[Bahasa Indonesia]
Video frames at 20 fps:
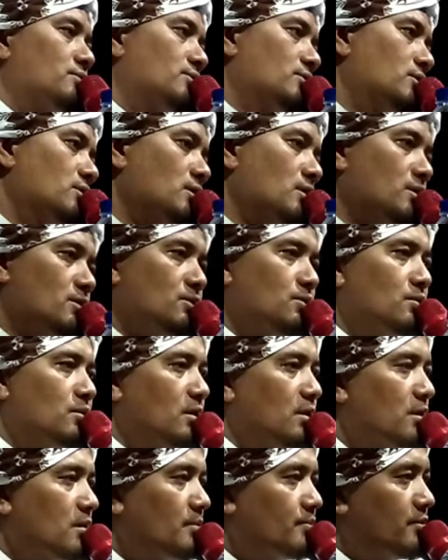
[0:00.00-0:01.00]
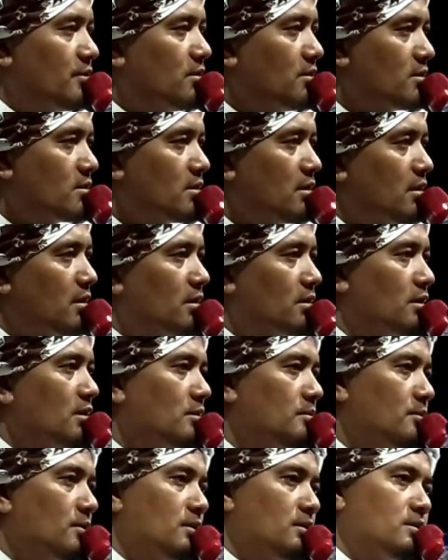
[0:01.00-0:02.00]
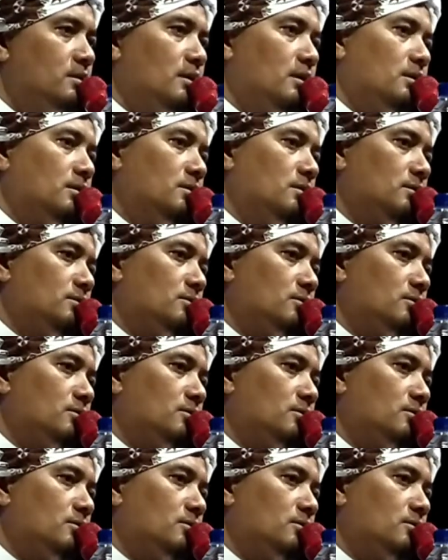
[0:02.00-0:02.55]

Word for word: sedak ajunan abdina sangat amul jaaki